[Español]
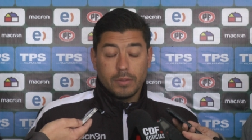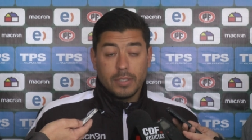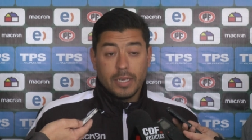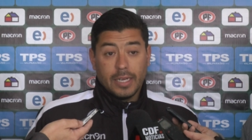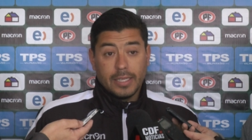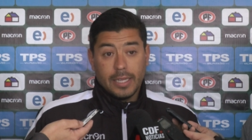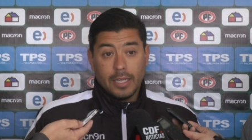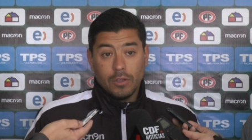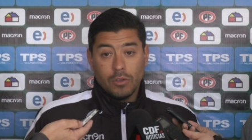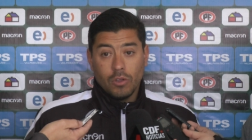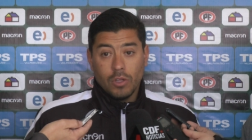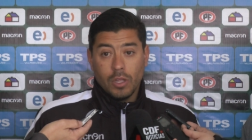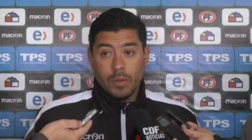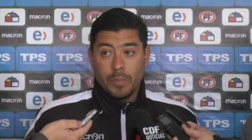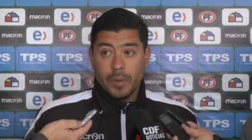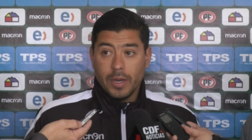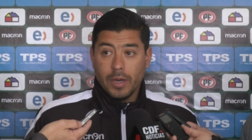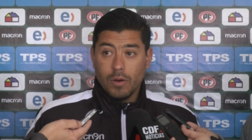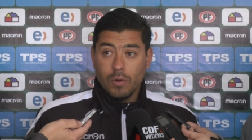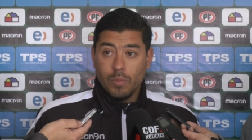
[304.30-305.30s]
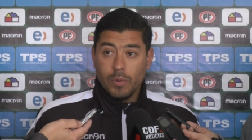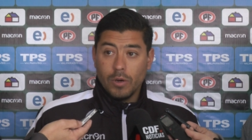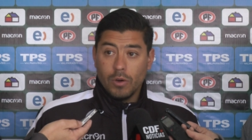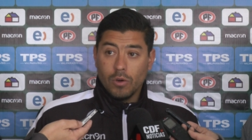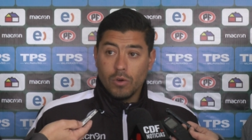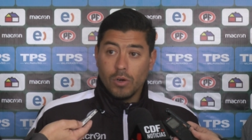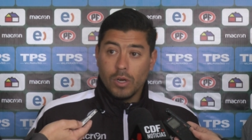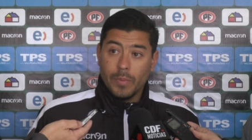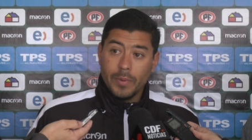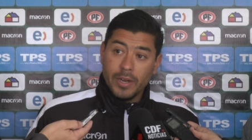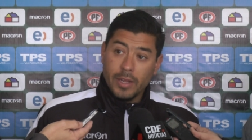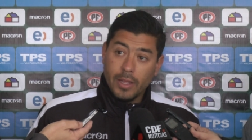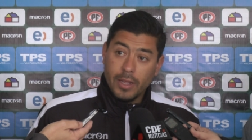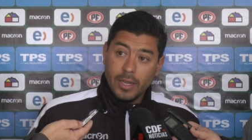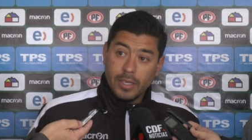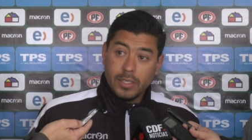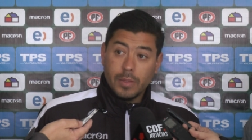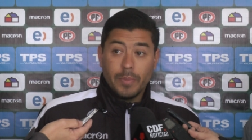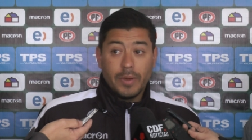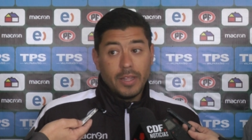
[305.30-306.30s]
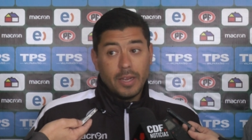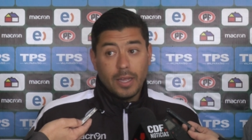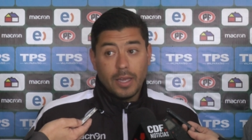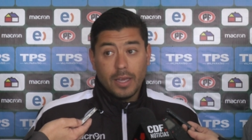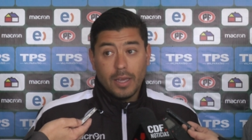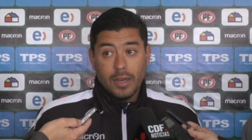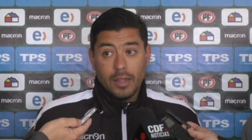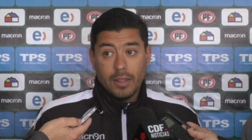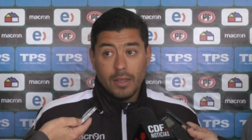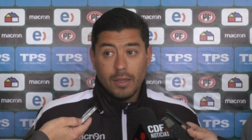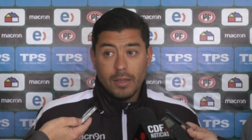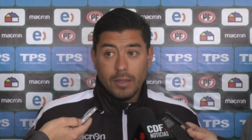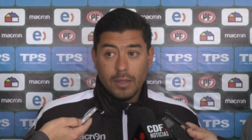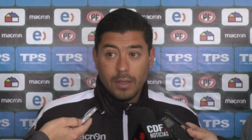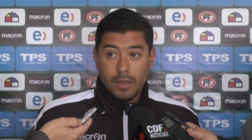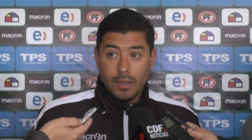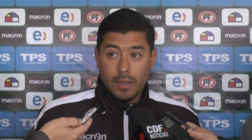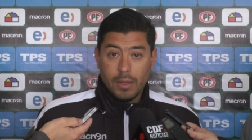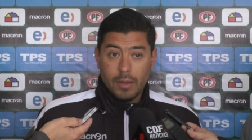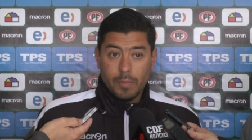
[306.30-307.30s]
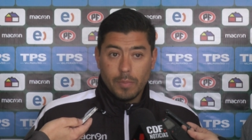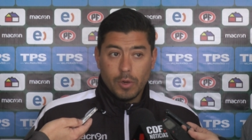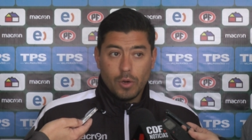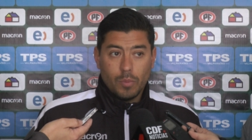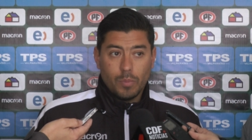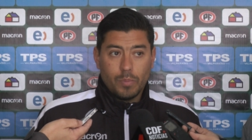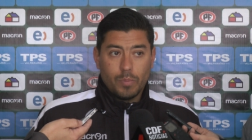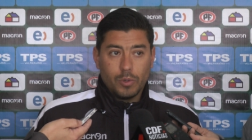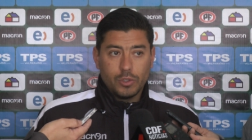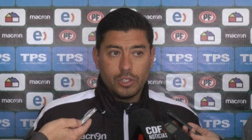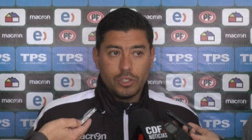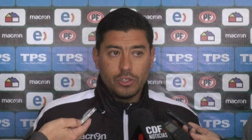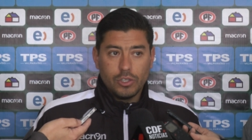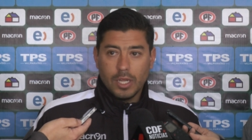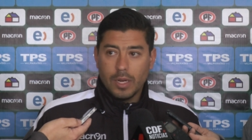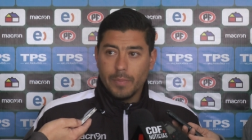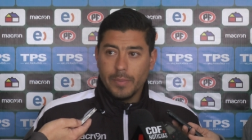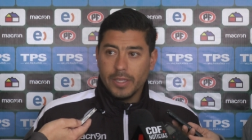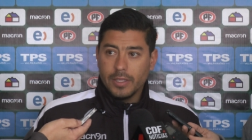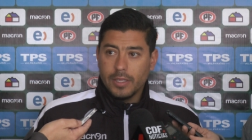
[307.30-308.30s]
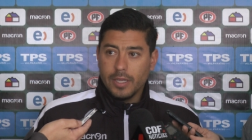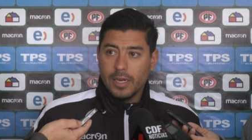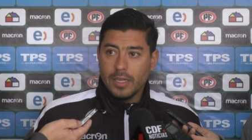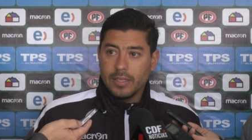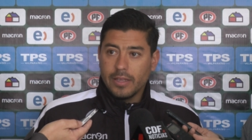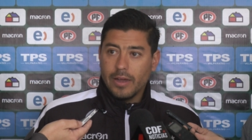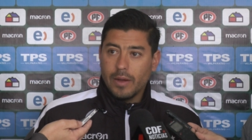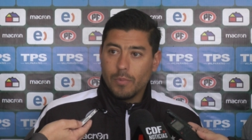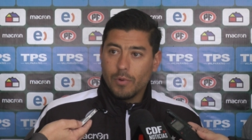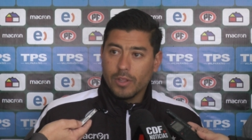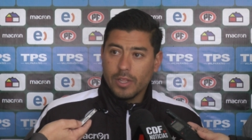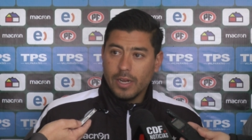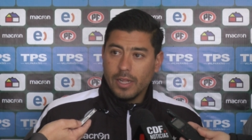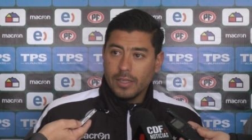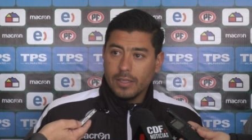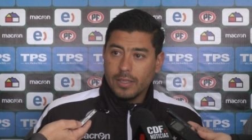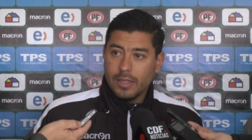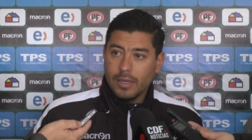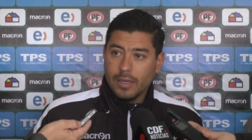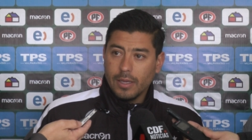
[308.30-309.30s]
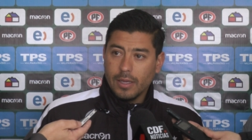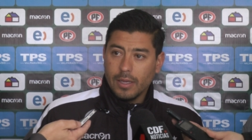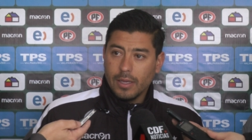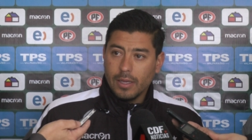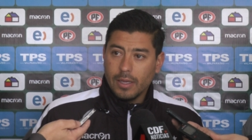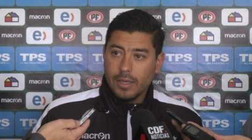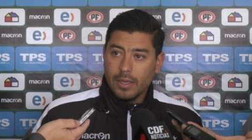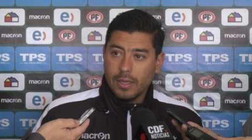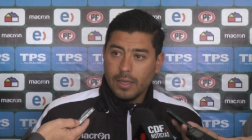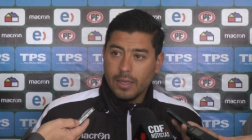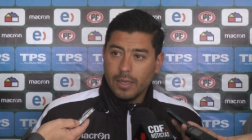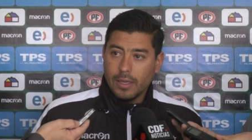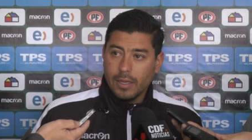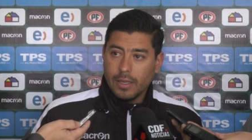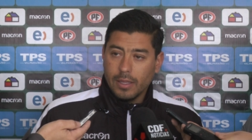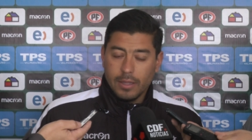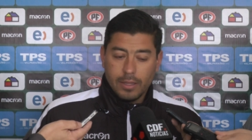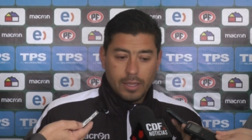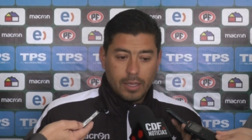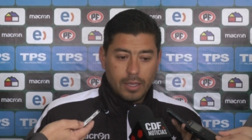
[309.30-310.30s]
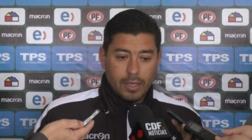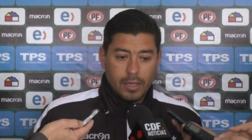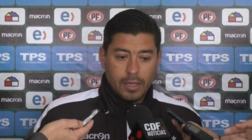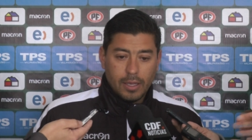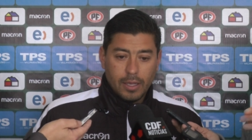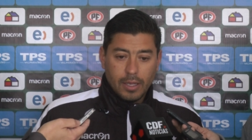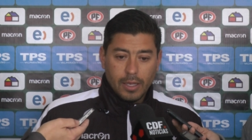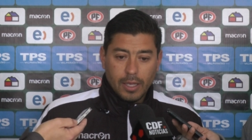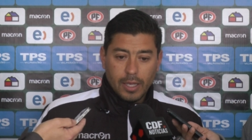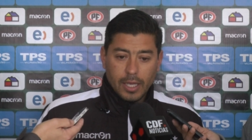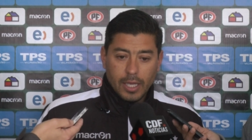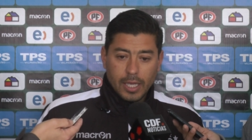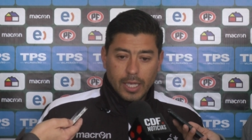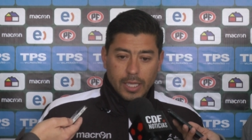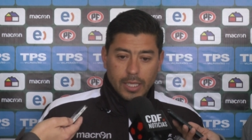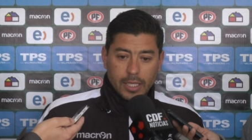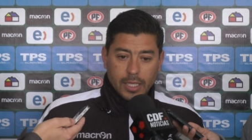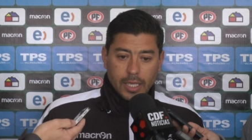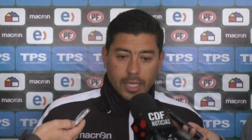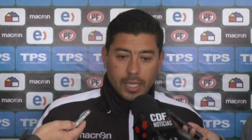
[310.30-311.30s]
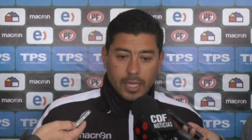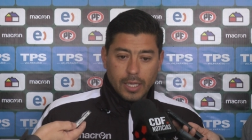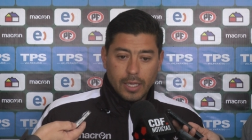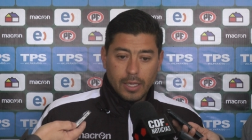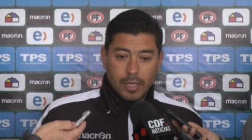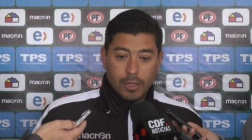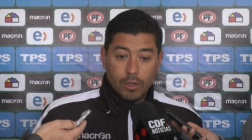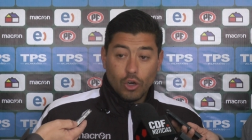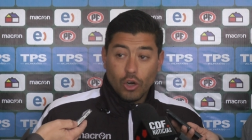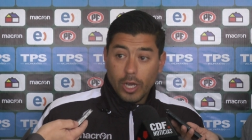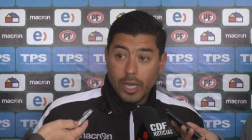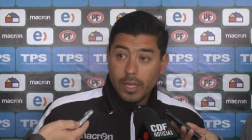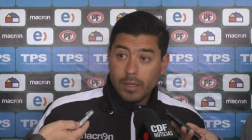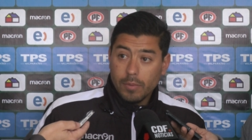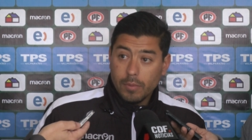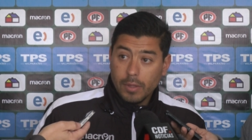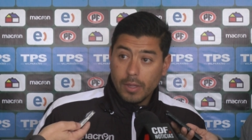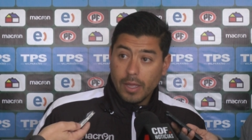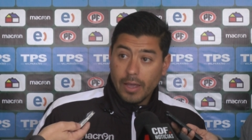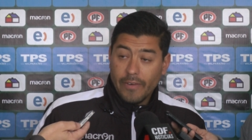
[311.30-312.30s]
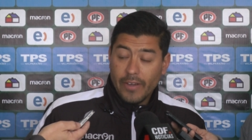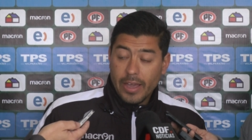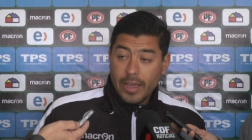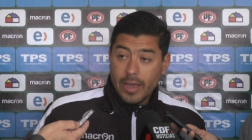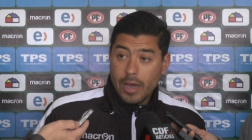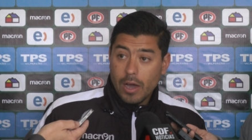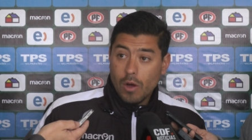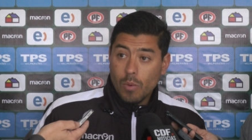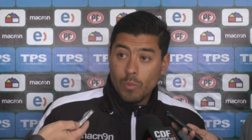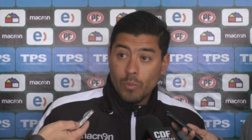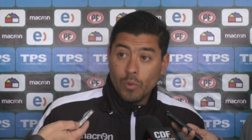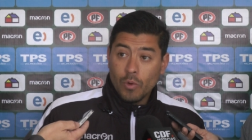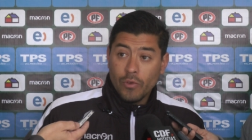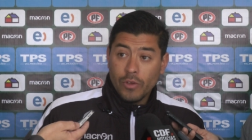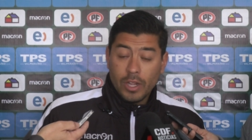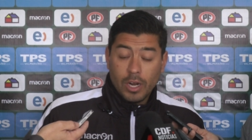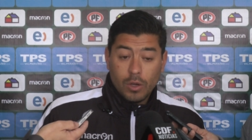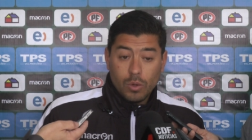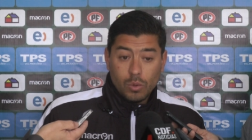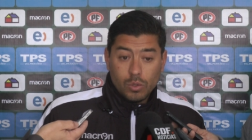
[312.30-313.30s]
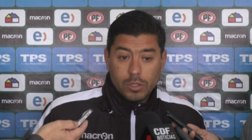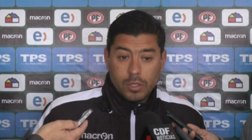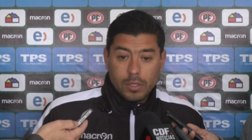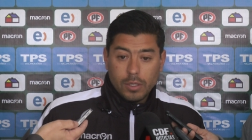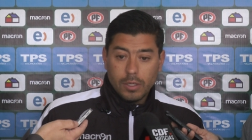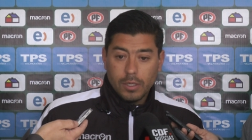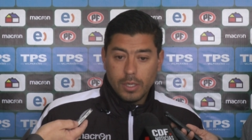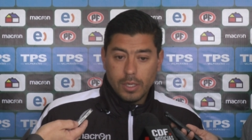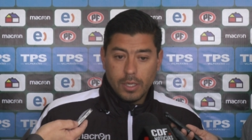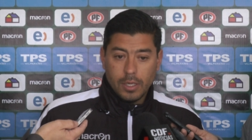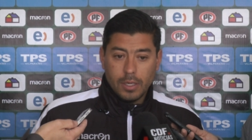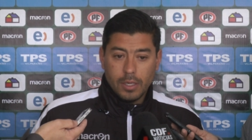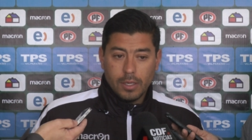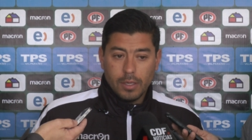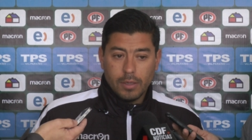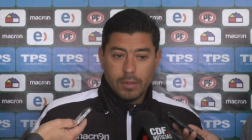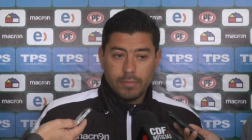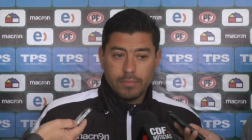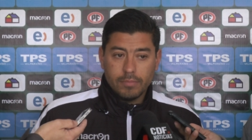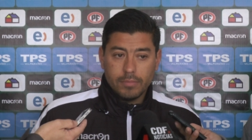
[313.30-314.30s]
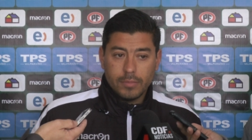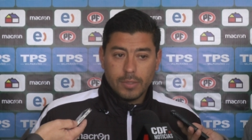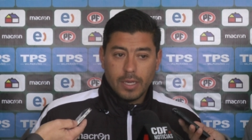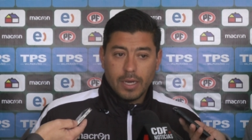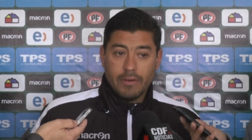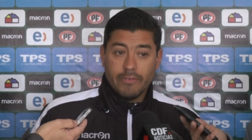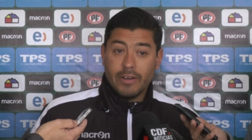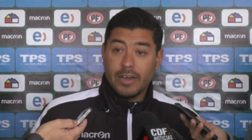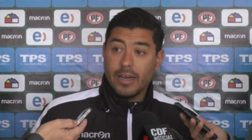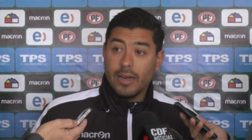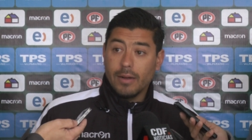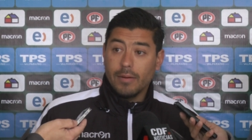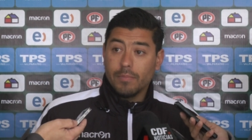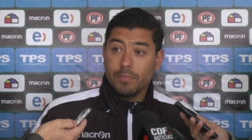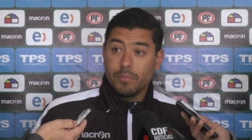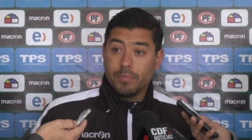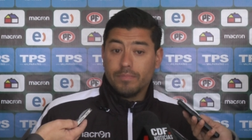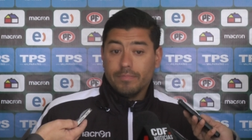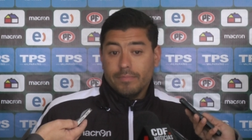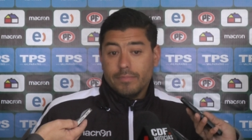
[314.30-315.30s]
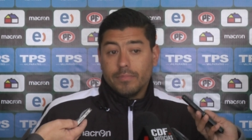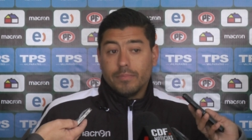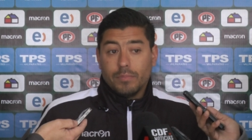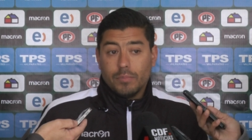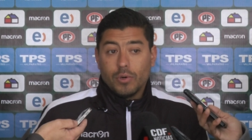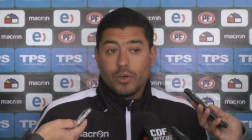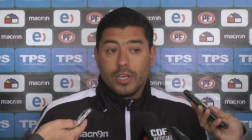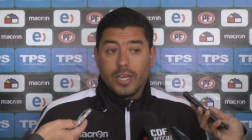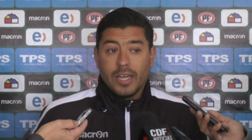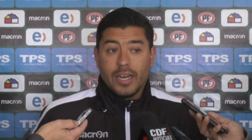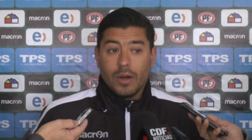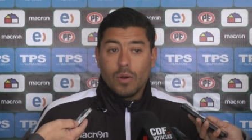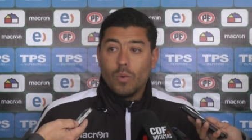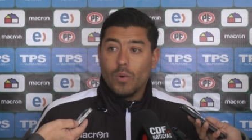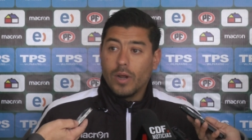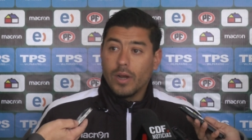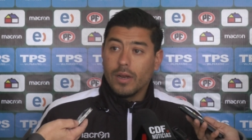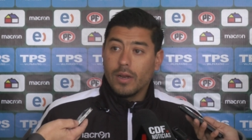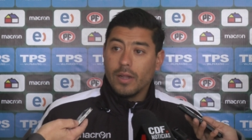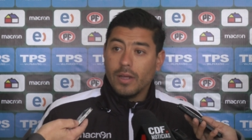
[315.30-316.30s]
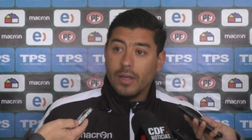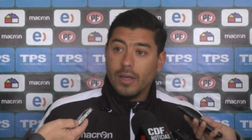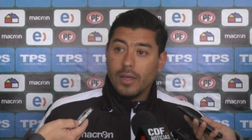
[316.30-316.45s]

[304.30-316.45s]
tratando de despejar un balón con la pierna derecha en vez de la izquierda, eh, pero posicionalmente él estaba por delante de, de Droguet y había llegado muy bien al cruce. Eh, Carvajal por querer jugar